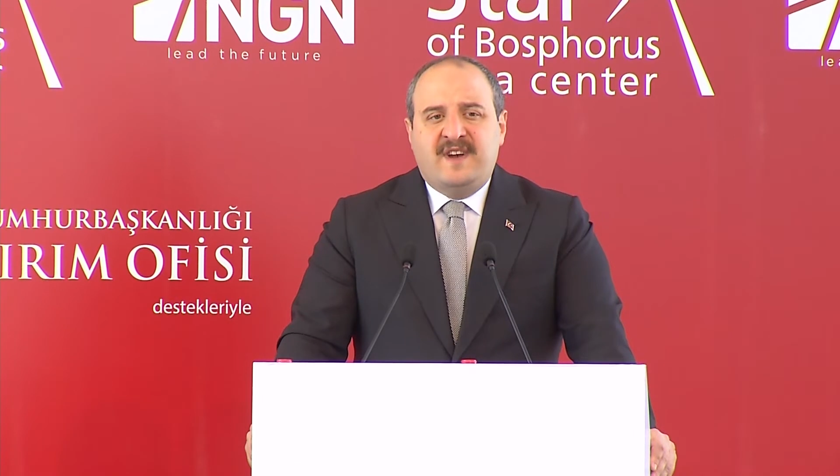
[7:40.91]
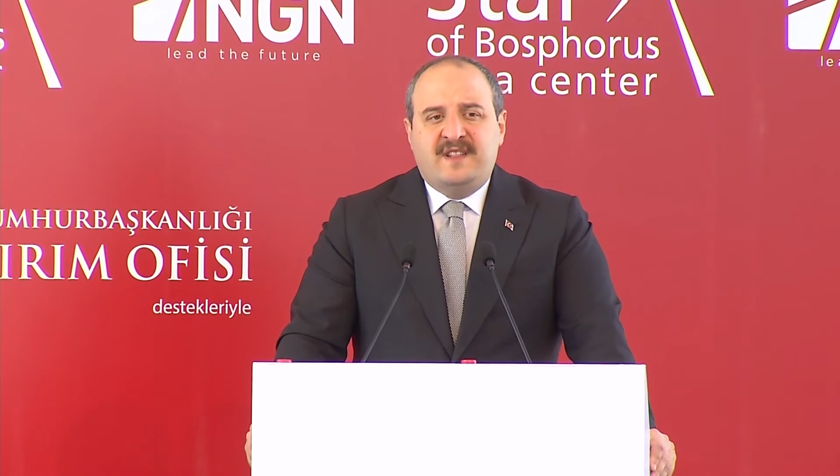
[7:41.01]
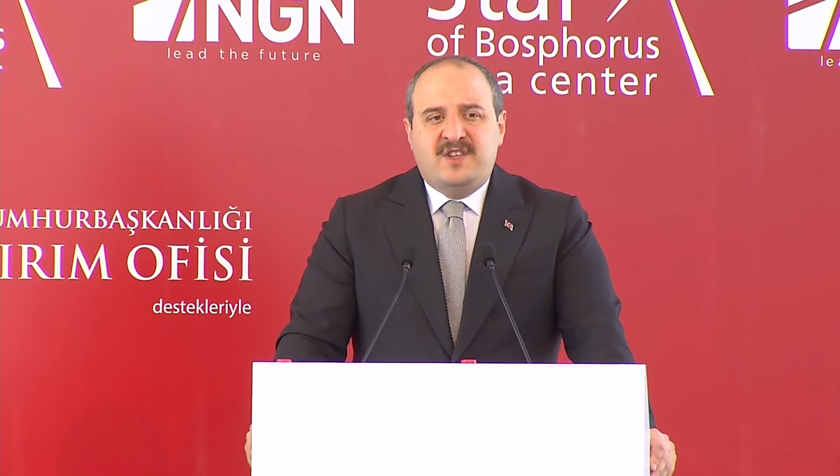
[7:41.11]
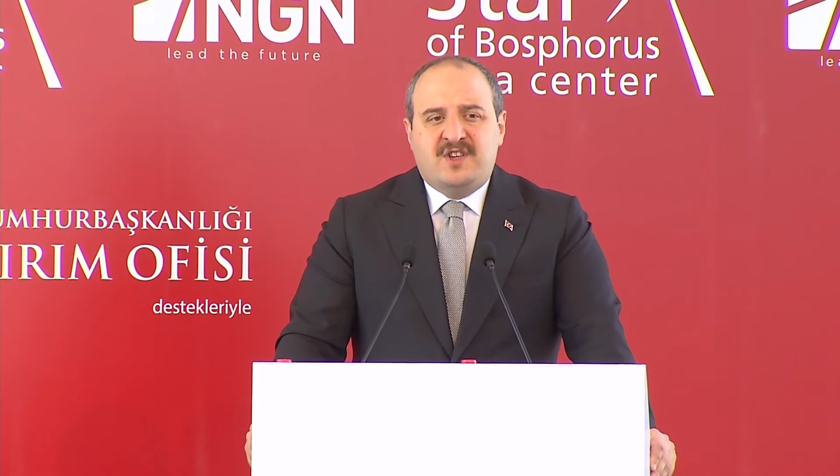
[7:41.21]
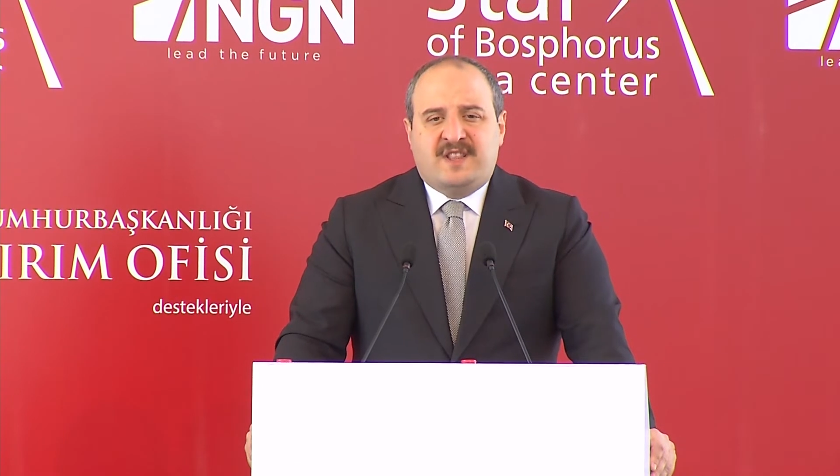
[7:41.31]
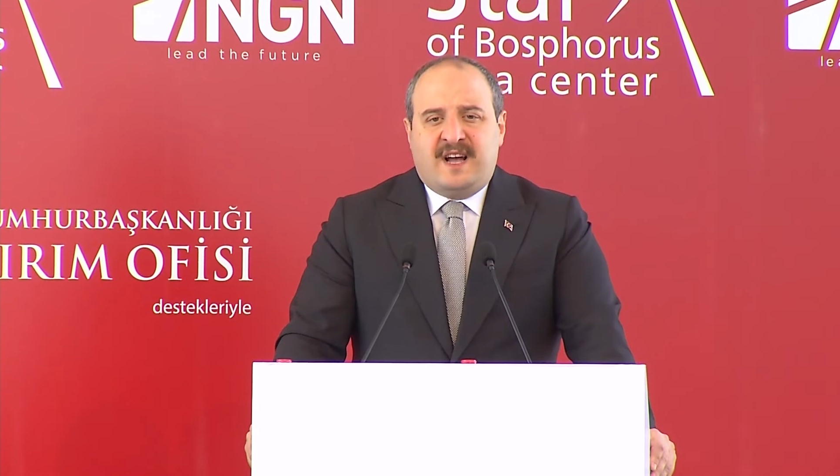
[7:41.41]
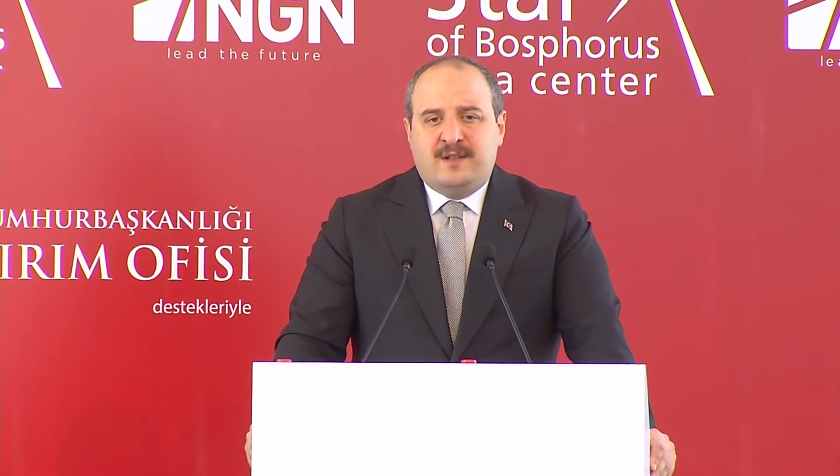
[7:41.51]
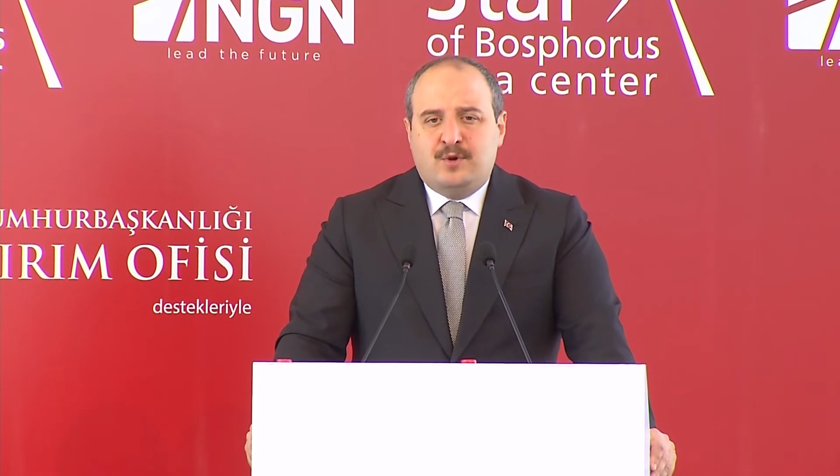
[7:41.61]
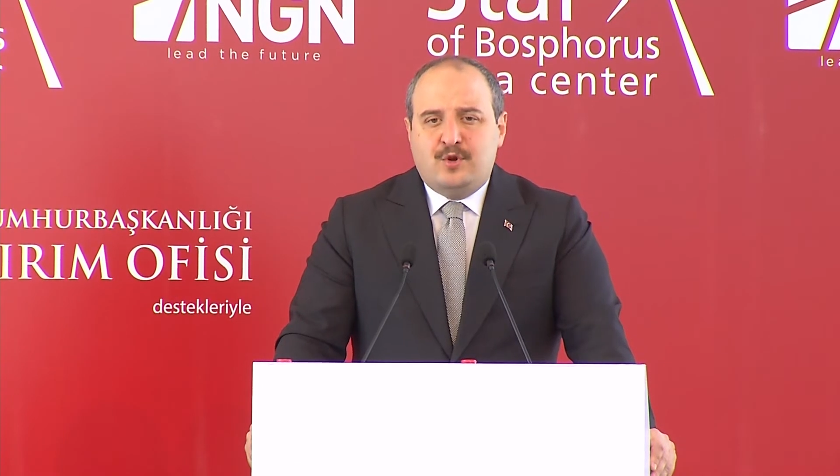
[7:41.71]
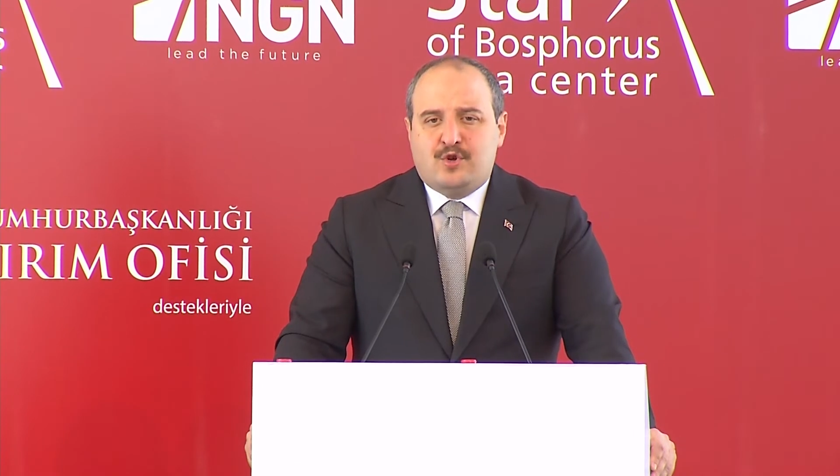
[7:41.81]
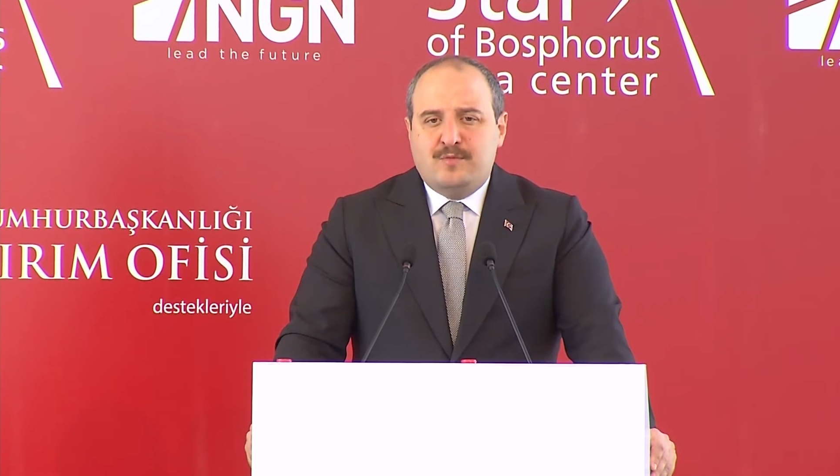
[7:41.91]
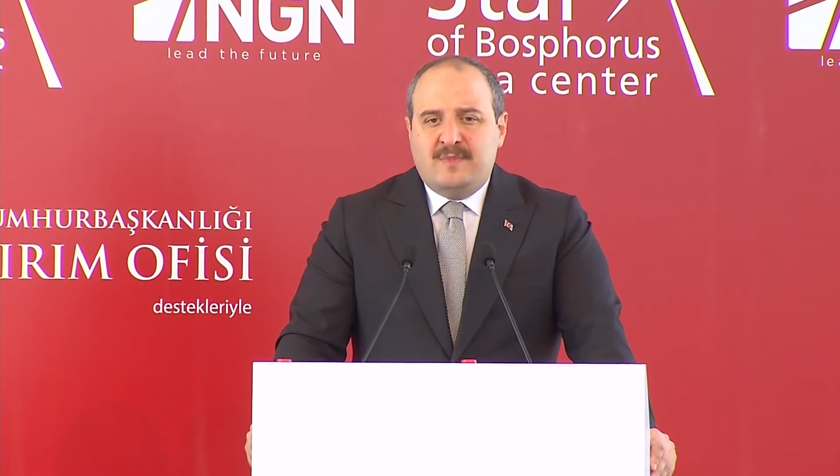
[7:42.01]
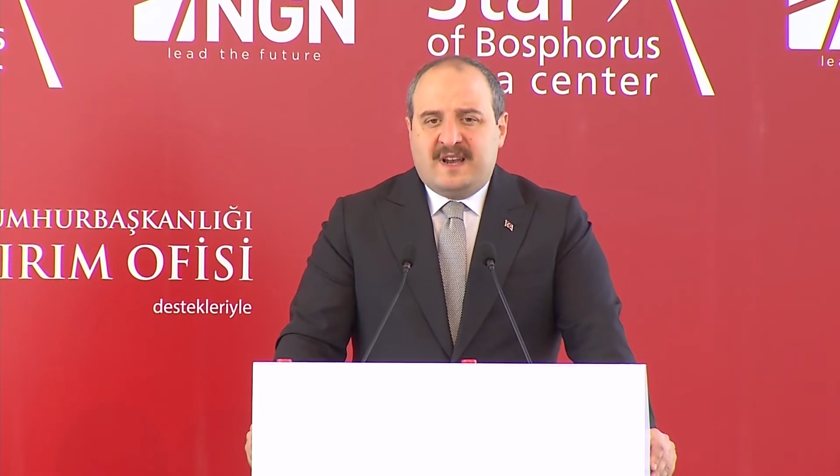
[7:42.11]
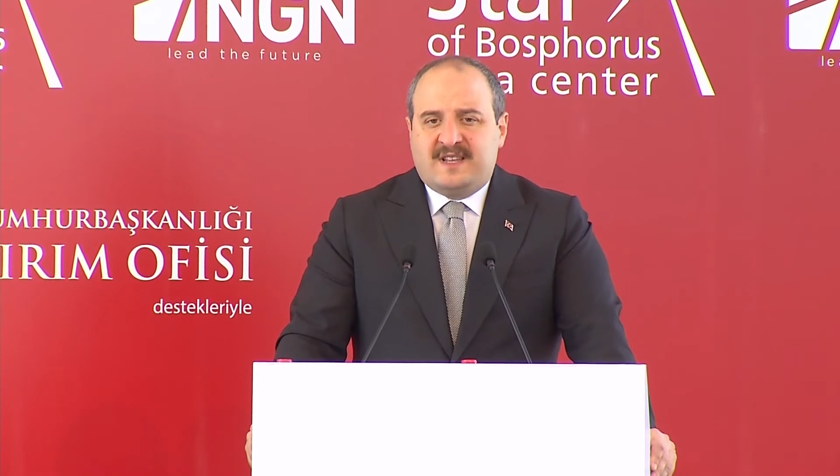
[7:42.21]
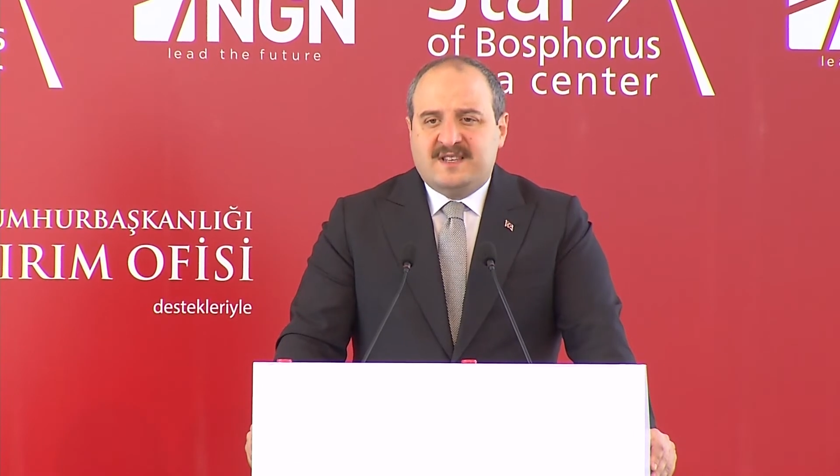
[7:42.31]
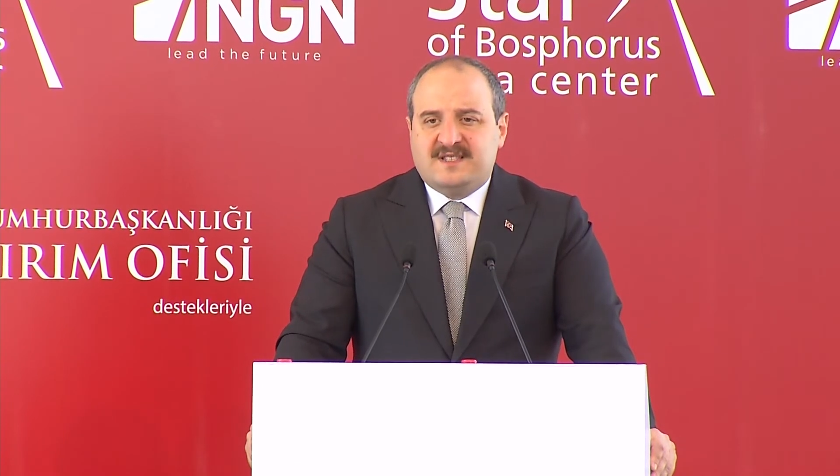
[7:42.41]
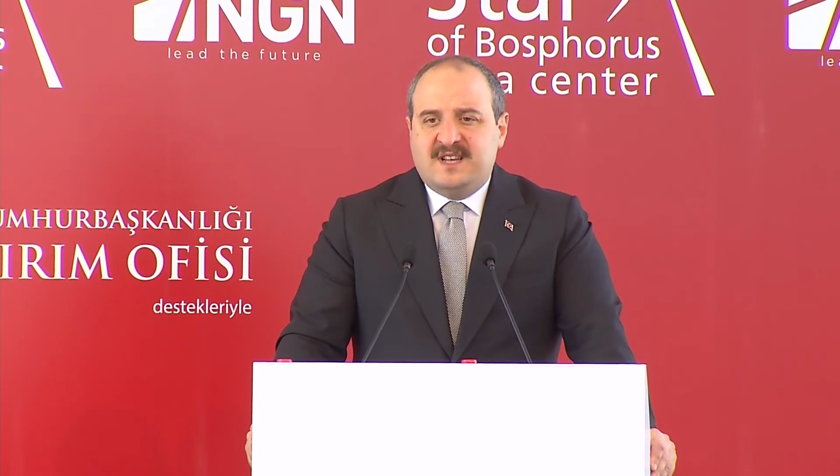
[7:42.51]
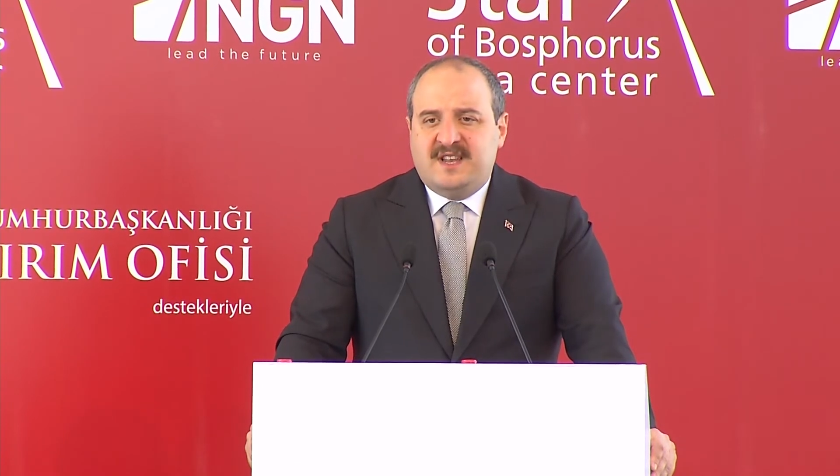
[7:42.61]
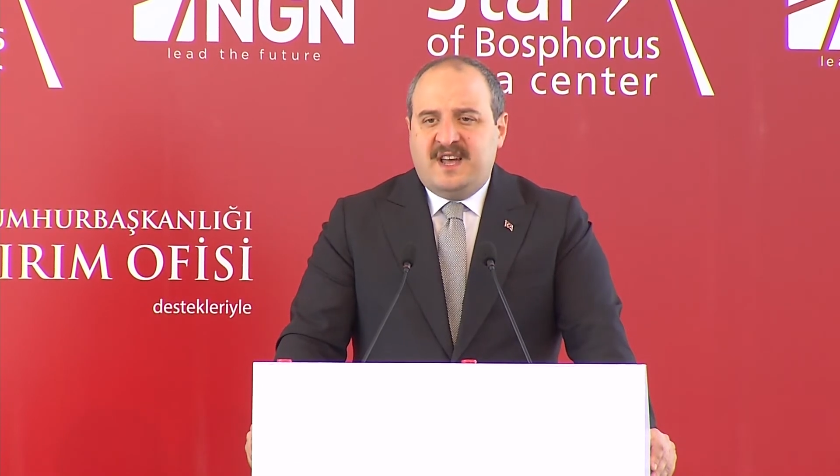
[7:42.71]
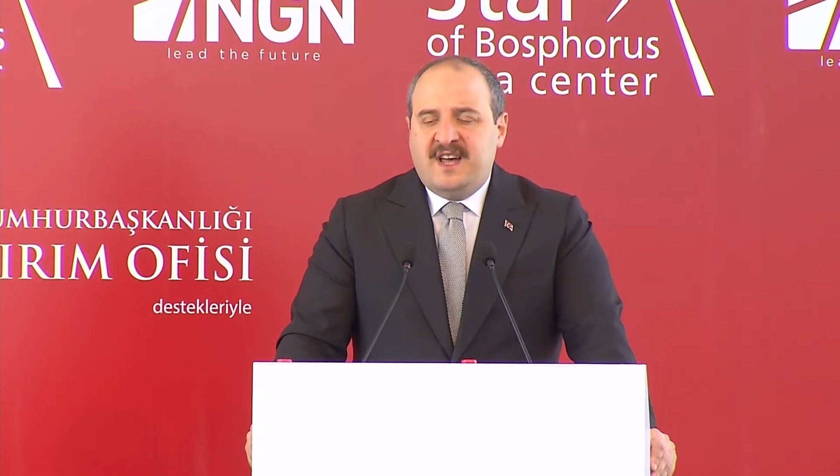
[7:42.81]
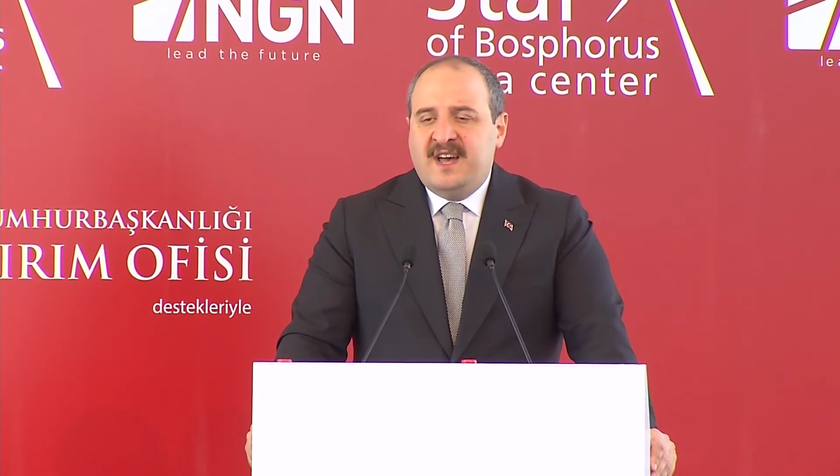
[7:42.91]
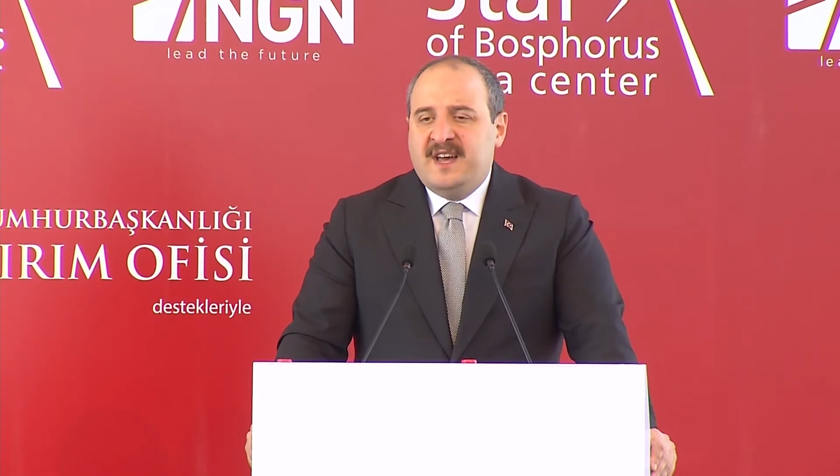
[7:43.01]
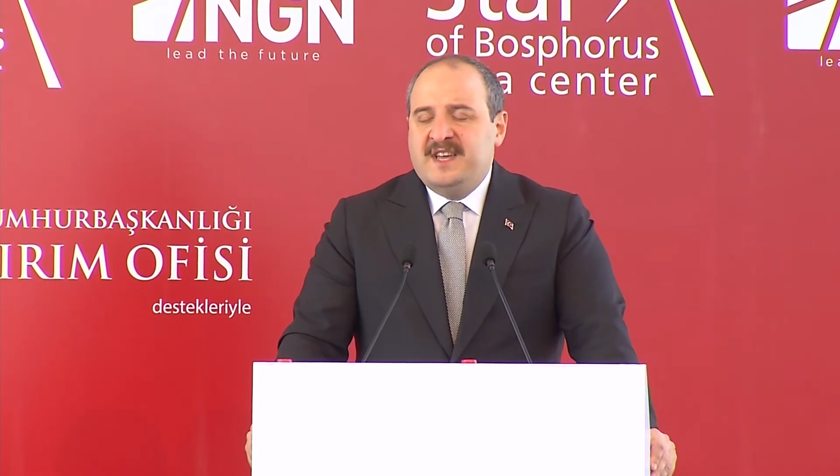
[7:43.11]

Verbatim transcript: ve dijital dönüşüm merkezleri